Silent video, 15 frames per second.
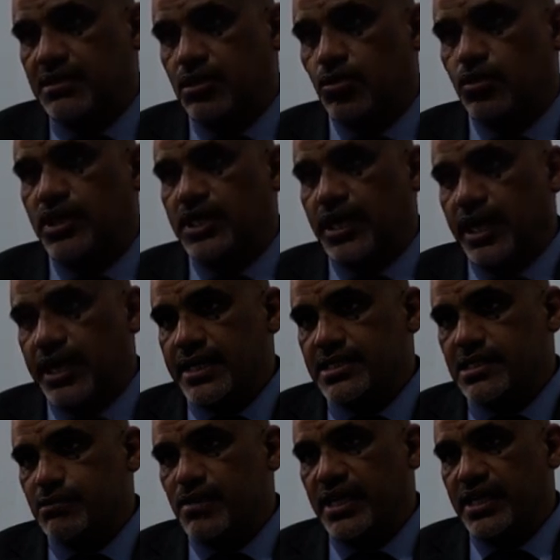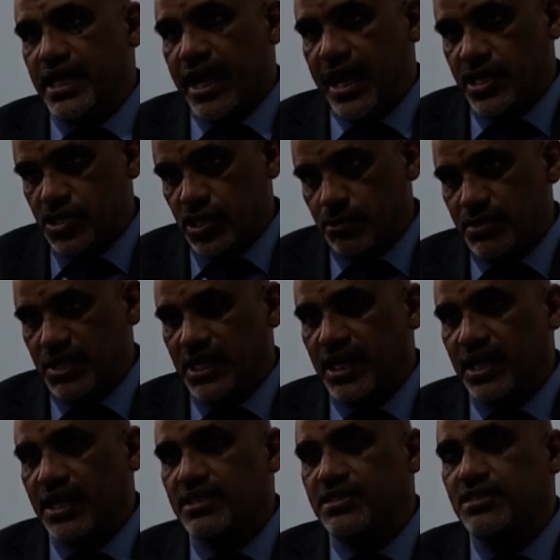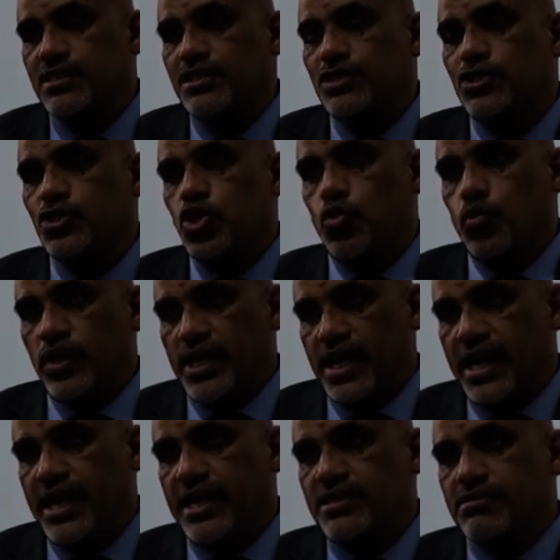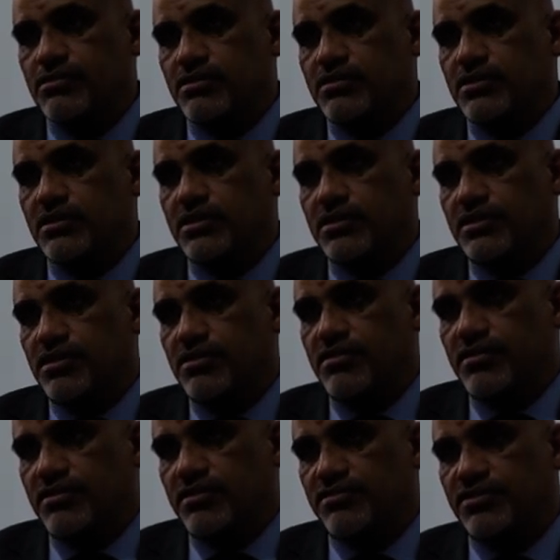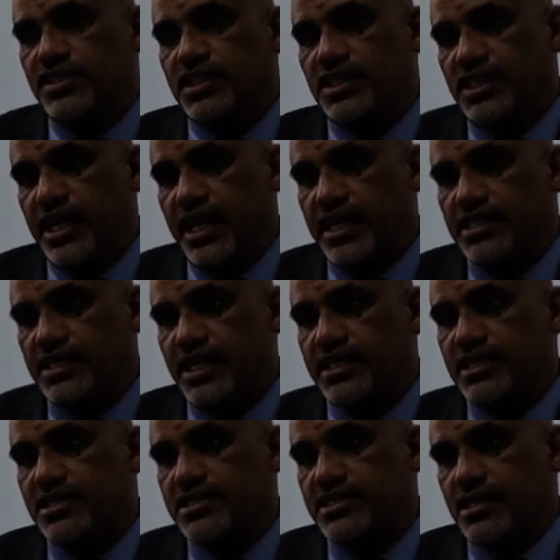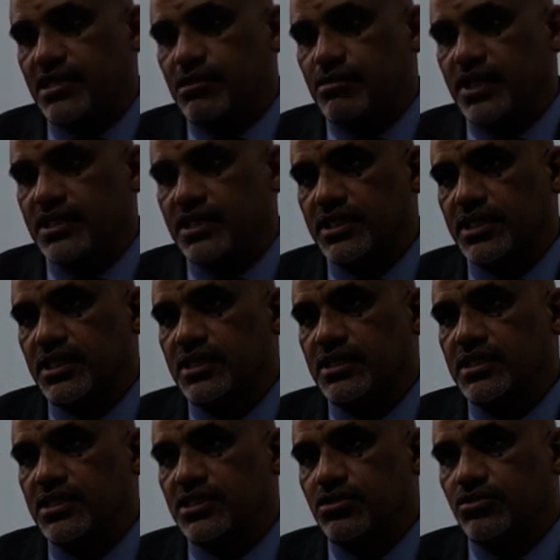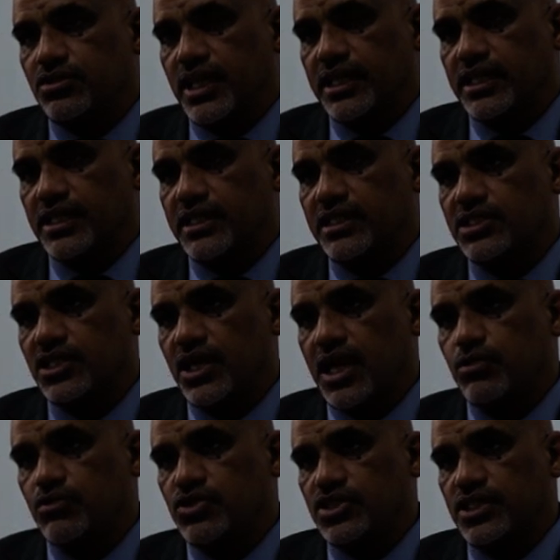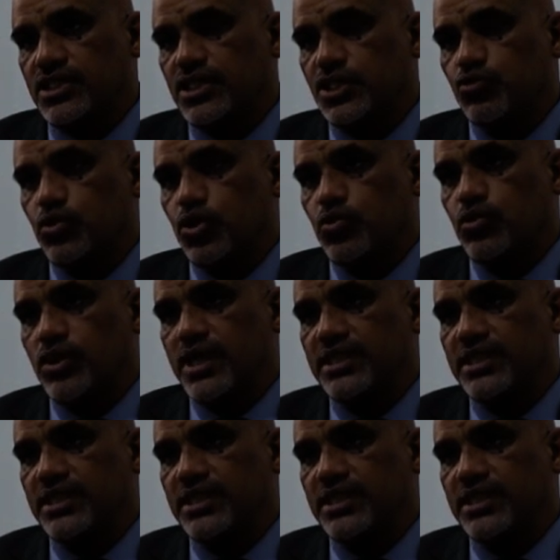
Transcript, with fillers: أوقية قديمة إلى 10 مليارات والآن في نهاية هذه السنة الماضية هناك إجراء جديد وهو